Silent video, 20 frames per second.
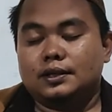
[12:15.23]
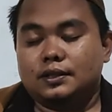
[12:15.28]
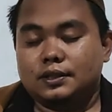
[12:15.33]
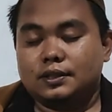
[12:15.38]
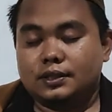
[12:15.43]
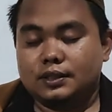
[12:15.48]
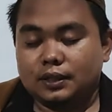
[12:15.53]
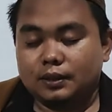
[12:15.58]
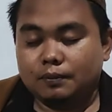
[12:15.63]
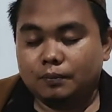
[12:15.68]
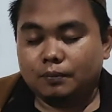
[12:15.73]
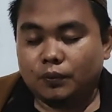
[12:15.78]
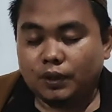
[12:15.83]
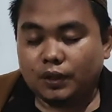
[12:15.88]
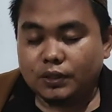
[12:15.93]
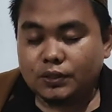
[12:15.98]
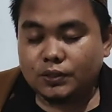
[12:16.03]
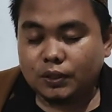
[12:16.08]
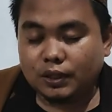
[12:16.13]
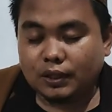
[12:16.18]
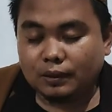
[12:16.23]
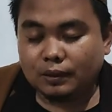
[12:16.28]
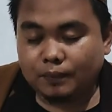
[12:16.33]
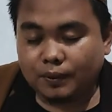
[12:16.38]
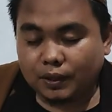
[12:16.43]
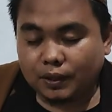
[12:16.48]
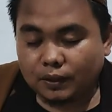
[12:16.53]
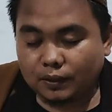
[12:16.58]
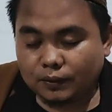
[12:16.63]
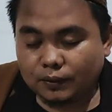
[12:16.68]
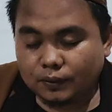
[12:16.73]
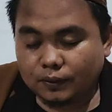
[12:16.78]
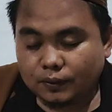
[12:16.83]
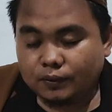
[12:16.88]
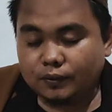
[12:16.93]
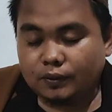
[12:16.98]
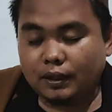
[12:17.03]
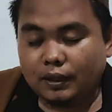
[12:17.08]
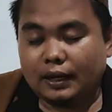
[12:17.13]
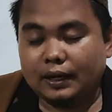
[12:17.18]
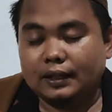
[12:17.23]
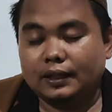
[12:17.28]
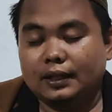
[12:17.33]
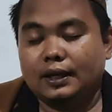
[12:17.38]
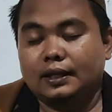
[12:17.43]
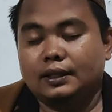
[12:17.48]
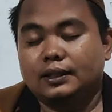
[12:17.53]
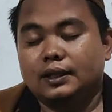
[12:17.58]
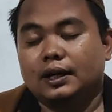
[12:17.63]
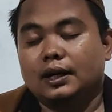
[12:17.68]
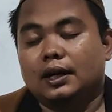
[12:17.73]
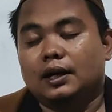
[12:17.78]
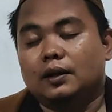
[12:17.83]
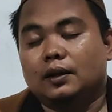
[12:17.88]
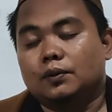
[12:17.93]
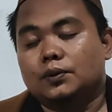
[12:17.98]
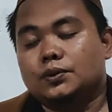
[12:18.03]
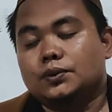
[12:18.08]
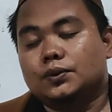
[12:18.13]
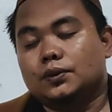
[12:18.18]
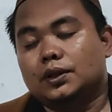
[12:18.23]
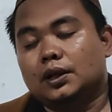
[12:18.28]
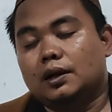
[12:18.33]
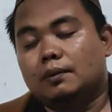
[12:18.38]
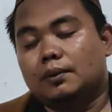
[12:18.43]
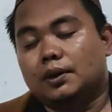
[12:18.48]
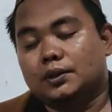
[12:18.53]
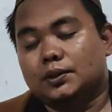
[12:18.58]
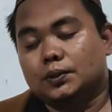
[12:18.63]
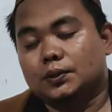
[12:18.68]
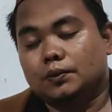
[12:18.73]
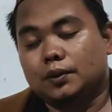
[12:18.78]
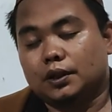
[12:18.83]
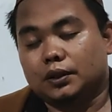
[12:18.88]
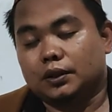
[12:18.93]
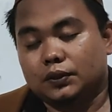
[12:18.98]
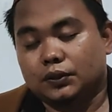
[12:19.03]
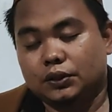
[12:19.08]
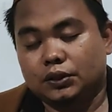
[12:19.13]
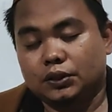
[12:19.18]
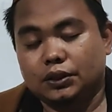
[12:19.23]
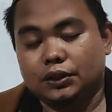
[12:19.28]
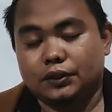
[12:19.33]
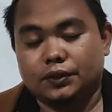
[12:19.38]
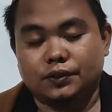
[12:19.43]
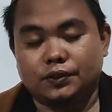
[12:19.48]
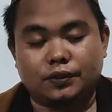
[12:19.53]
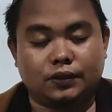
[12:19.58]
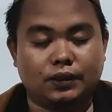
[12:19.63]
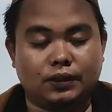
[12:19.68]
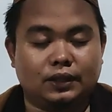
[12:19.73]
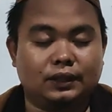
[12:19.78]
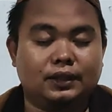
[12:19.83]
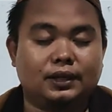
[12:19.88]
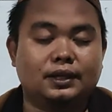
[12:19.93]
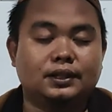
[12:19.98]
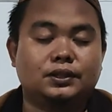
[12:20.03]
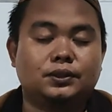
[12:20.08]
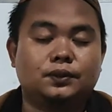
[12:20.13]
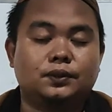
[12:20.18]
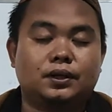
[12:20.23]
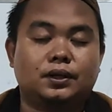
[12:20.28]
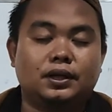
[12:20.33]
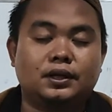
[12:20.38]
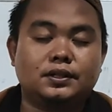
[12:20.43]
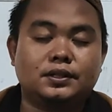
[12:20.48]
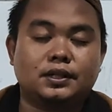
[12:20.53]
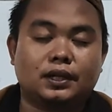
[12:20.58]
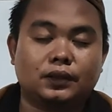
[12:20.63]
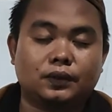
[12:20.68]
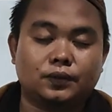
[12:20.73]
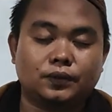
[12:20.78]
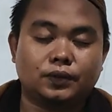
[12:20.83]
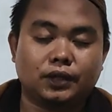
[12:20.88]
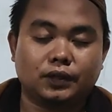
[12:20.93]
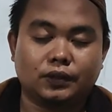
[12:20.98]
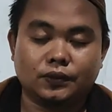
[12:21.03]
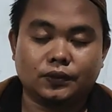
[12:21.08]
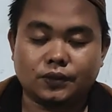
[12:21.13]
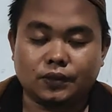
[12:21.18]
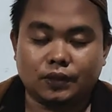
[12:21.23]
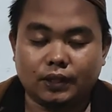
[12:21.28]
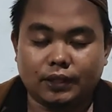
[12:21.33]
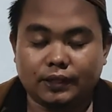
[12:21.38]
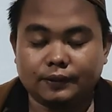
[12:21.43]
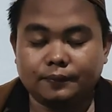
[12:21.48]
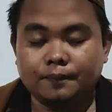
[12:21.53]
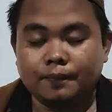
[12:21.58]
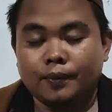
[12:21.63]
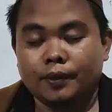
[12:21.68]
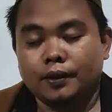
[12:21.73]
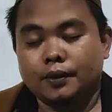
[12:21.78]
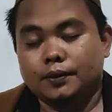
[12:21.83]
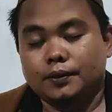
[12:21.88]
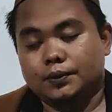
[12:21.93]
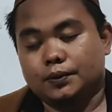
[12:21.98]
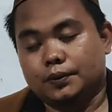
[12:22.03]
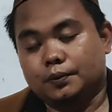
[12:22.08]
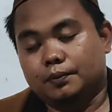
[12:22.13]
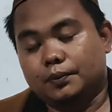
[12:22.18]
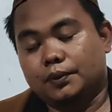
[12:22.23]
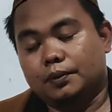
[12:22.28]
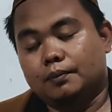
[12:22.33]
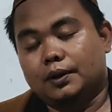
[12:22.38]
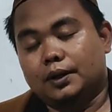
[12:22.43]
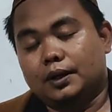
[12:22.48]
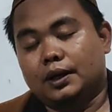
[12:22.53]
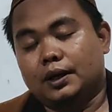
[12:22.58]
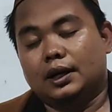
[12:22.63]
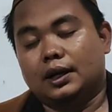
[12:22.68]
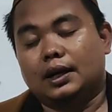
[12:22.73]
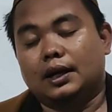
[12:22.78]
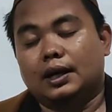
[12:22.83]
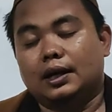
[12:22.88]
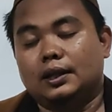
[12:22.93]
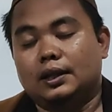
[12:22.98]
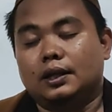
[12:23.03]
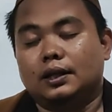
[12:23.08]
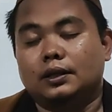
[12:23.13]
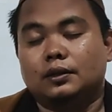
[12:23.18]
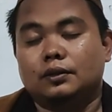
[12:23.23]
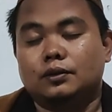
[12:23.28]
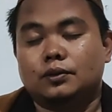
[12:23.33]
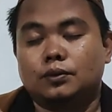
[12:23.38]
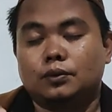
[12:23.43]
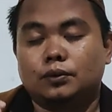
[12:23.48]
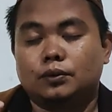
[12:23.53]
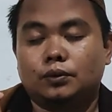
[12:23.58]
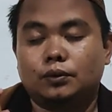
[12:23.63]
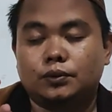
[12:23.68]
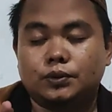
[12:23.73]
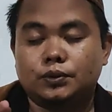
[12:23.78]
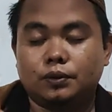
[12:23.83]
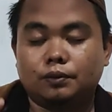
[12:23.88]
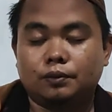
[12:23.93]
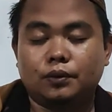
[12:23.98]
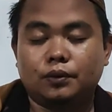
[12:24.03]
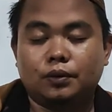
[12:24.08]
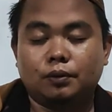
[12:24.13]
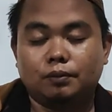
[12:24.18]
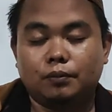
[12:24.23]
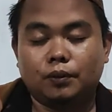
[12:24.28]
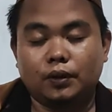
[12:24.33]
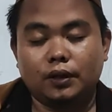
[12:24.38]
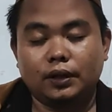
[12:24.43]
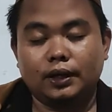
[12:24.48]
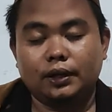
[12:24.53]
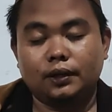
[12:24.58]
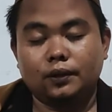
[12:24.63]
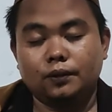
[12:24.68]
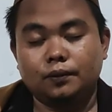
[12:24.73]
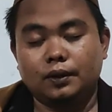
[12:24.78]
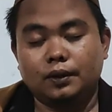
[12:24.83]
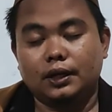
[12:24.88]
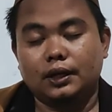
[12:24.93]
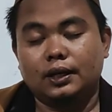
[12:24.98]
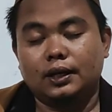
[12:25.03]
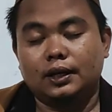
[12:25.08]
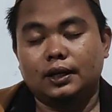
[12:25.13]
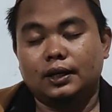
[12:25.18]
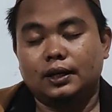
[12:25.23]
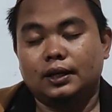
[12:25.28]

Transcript: semua sholat fardu adanya harus sudah masuk waktu sholat kecuali satu yaitu sholat subuh maka adan untuk subuh boleh dua